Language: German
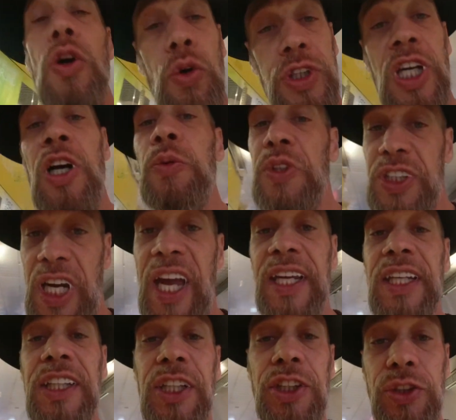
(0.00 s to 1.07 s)
Und ich habe auch
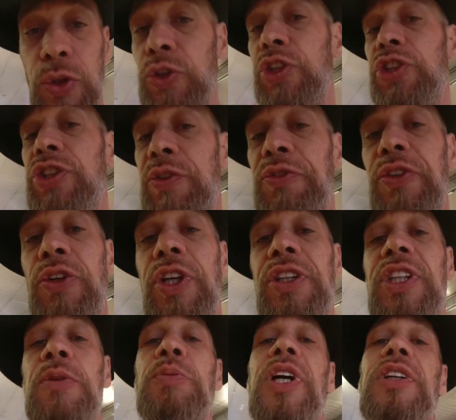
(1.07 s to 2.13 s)
einige jüdische
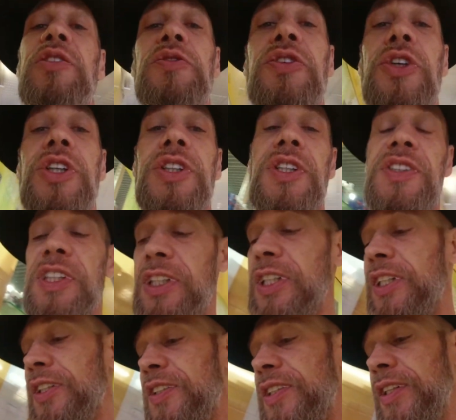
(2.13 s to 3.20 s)
Freunde in meinem
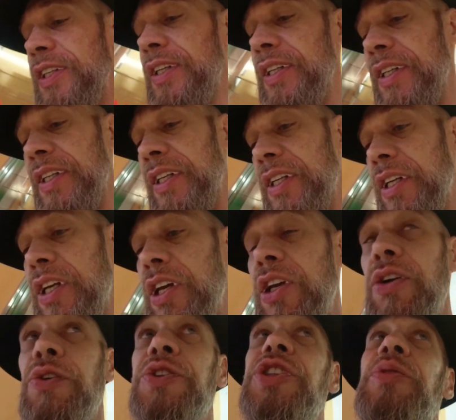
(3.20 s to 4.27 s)
Freundeskreis. Und